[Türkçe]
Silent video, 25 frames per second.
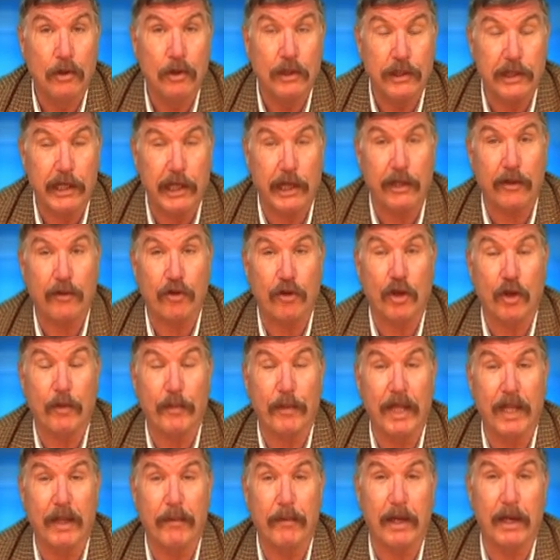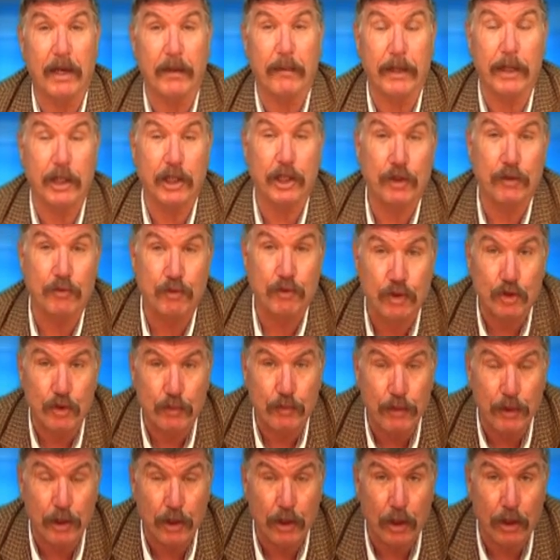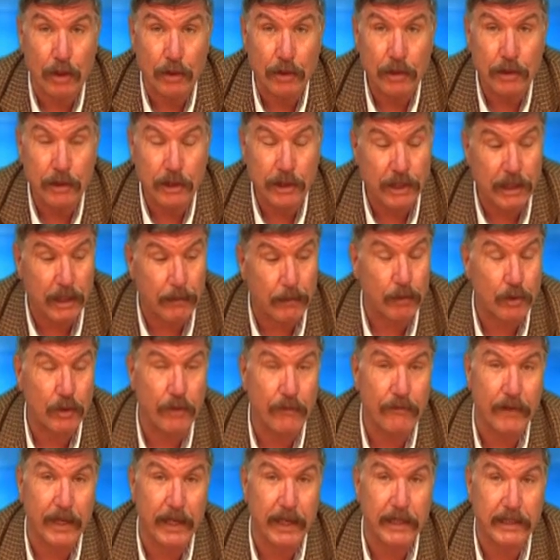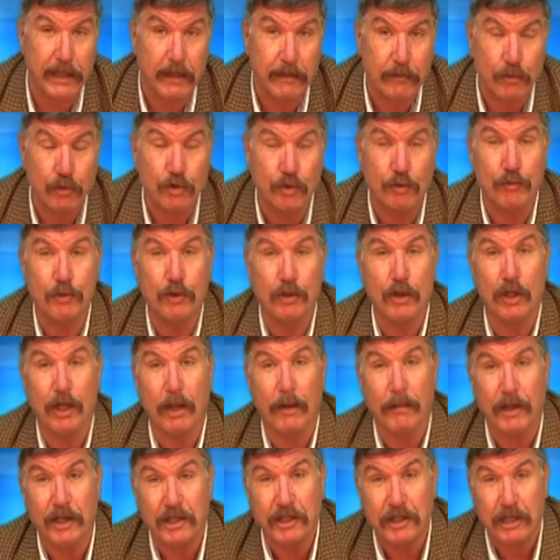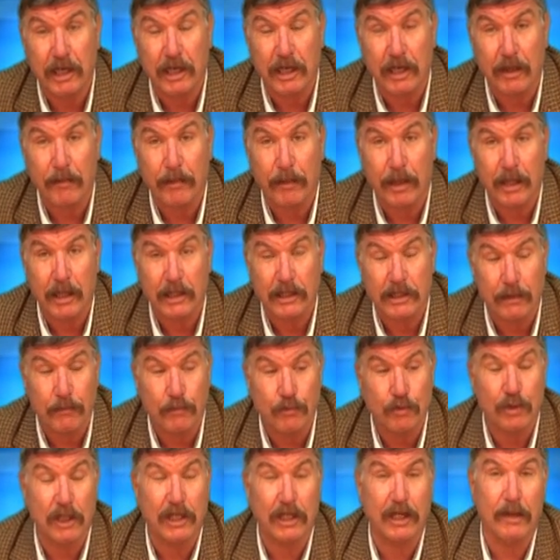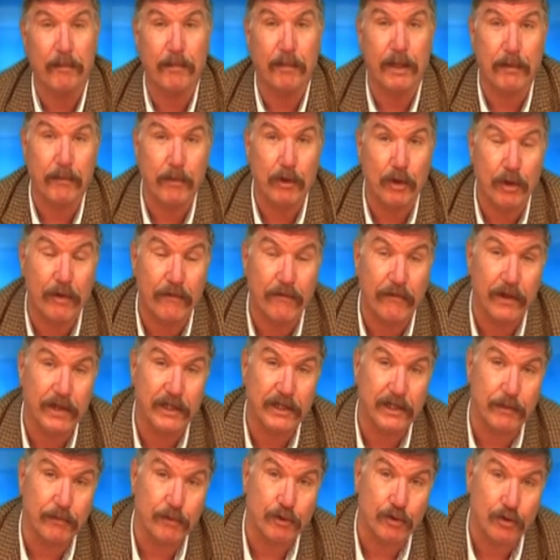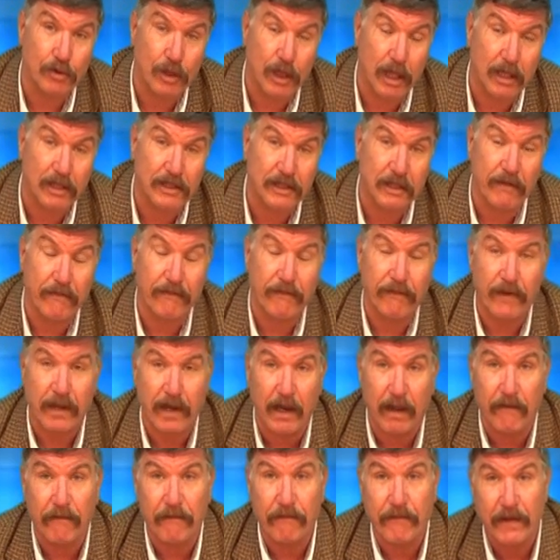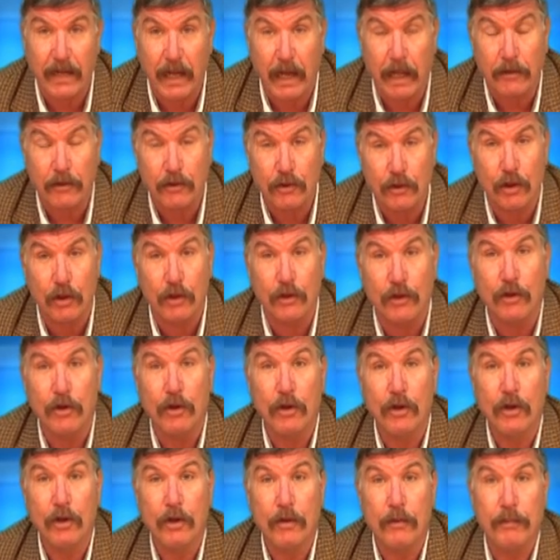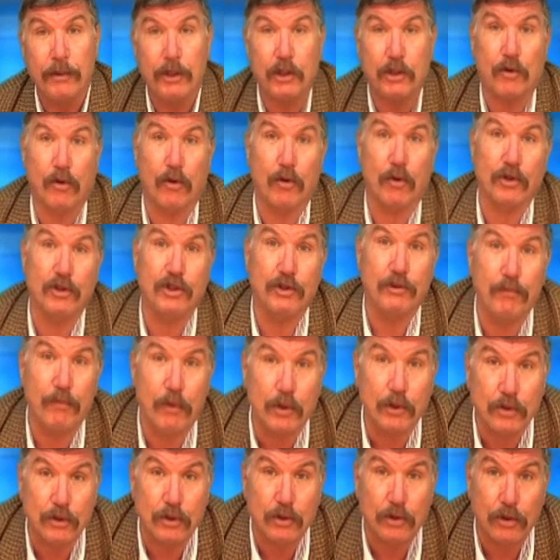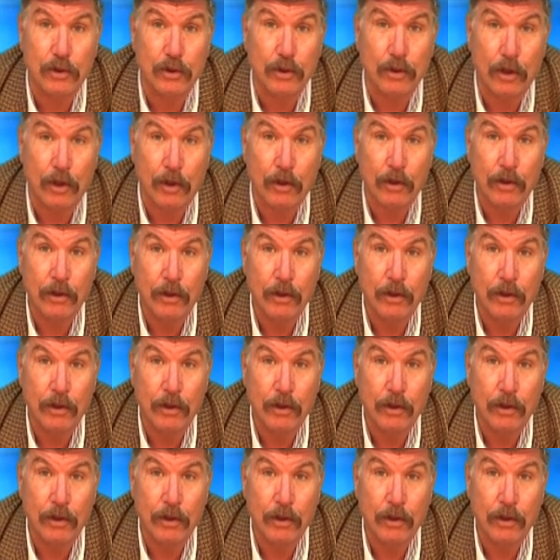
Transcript: Diğeri diyor ki benim araba iki buçuk milyon. İşte bunu vereceğim üç milyona başka araba alacağım. Üzerine bir milyon vereceğim. Şunu alacağım falan filan diyor. Psikolojim bozuldu diyor.